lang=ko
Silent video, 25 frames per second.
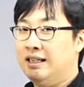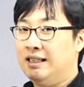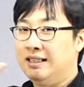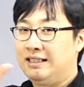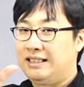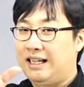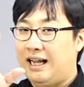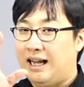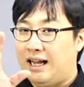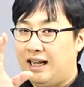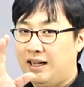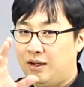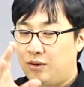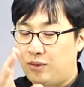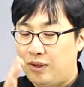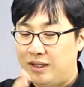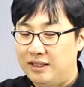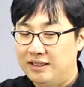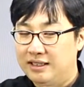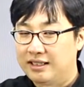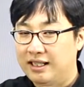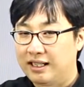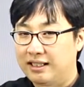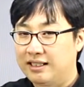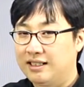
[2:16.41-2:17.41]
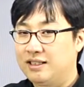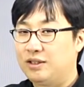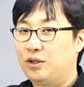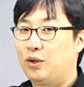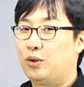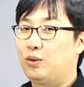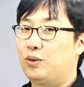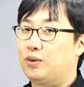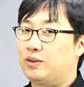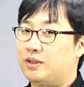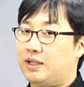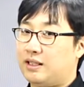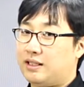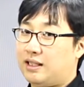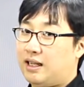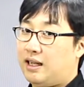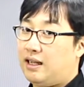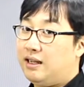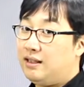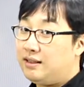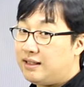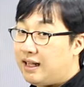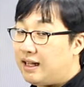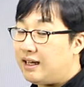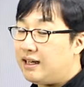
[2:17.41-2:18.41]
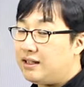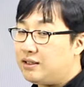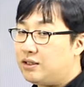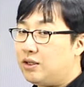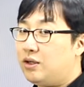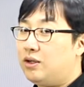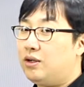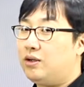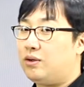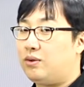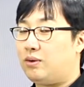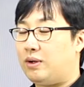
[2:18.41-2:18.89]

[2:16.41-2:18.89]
자, 관사는 형용사다. 따라서